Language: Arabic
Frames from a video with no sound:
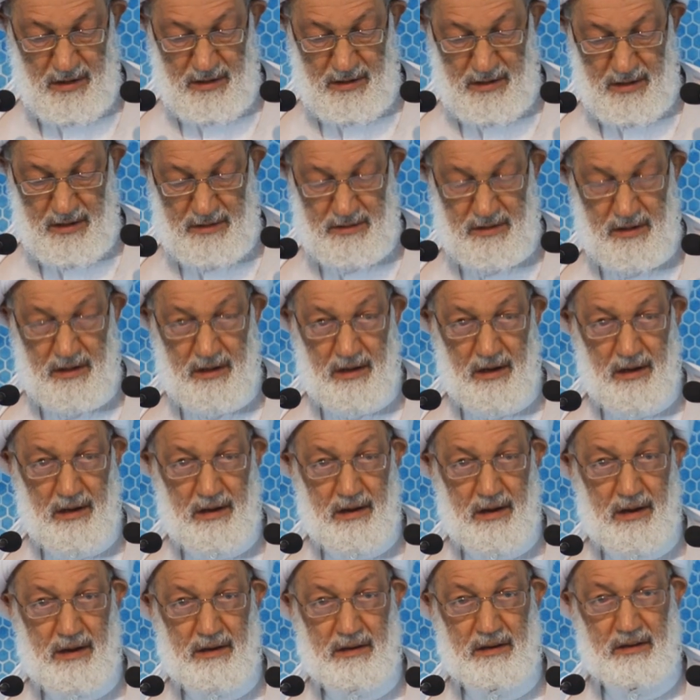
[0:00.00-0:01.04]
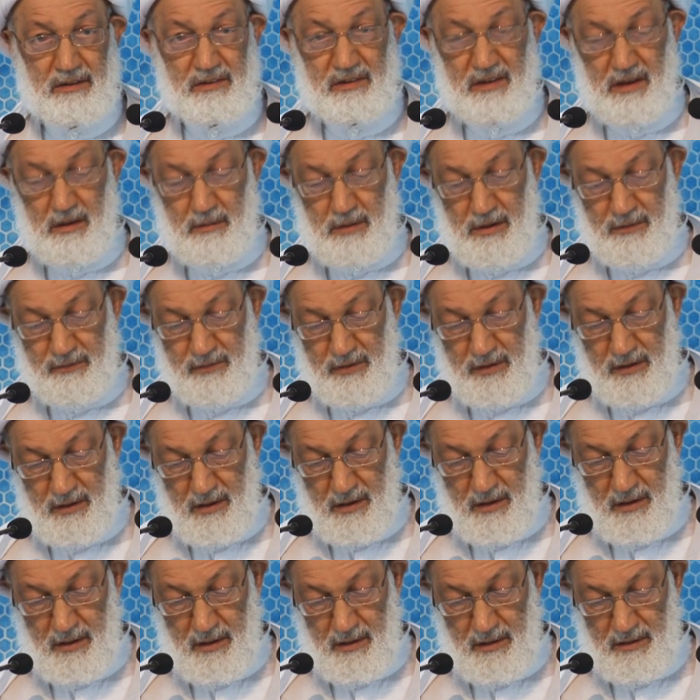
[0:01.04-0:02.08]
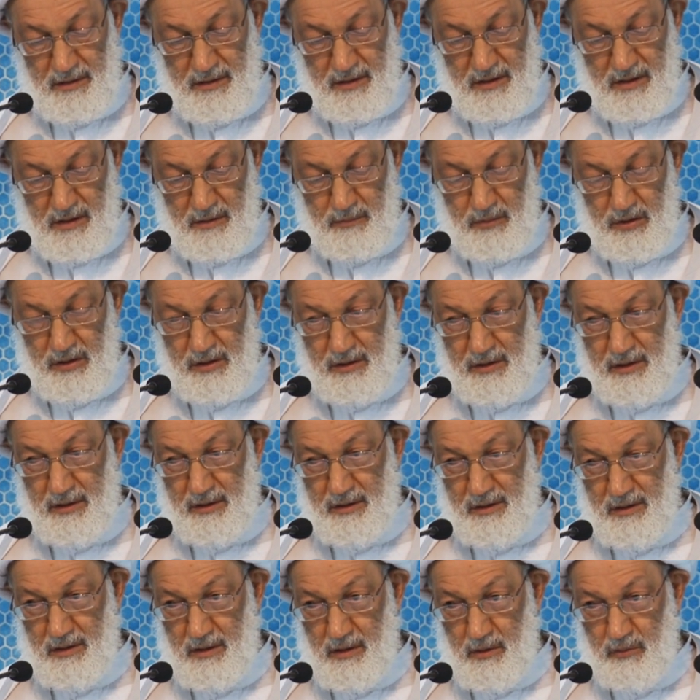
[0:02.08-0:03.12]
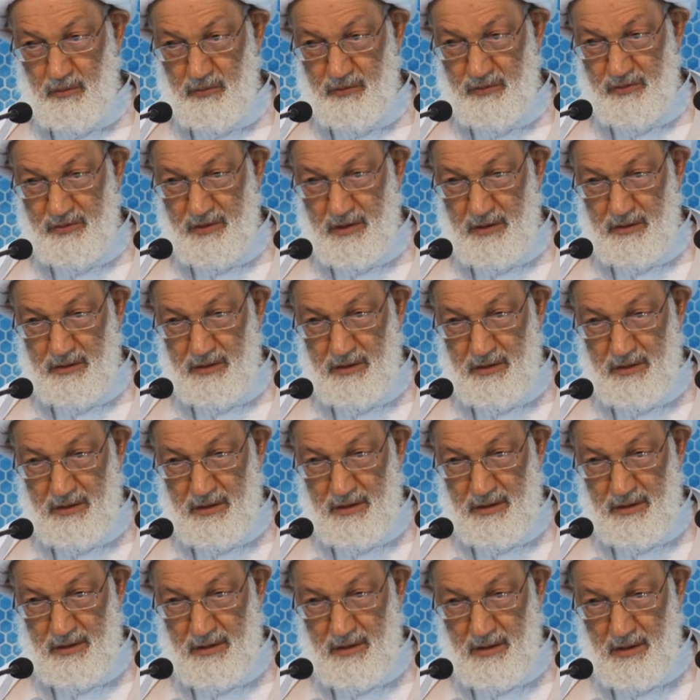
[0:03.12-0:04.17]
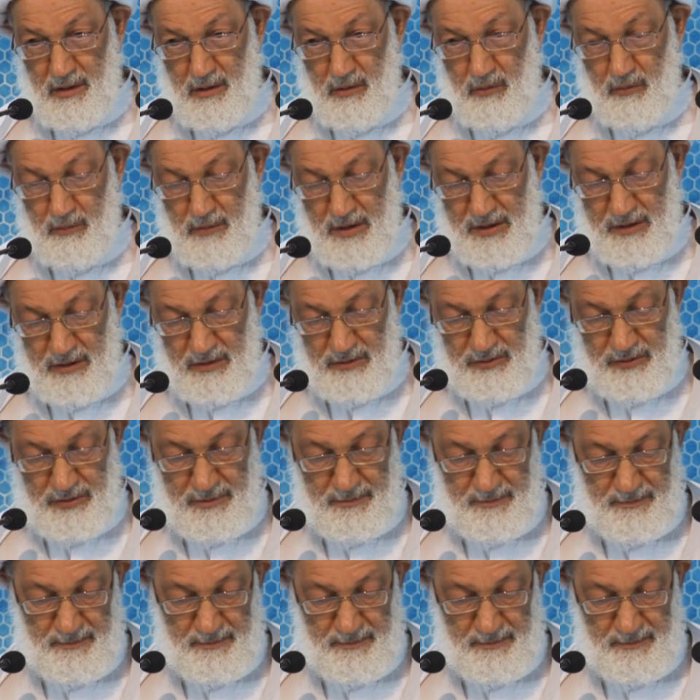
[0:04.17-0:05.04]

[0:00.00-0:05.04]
التي لا حساب فيها لكبير أو صغير أو مريض